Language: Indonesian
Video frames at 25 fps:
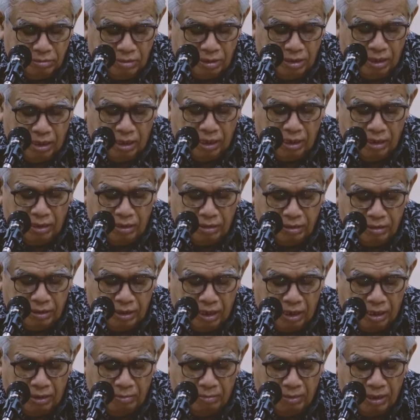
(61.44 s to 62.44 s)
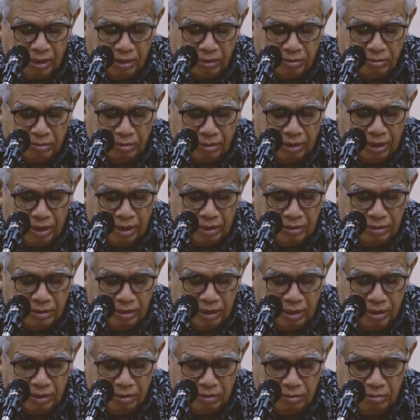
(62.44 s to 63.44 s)
hal dalam Al-Quran
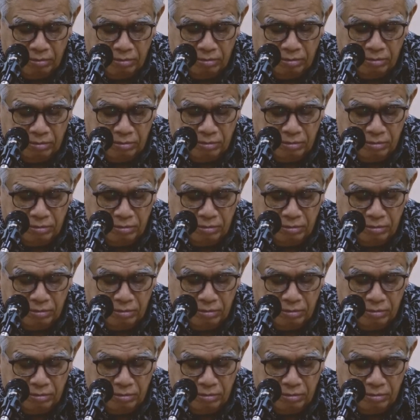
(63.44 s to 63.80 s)
yaitu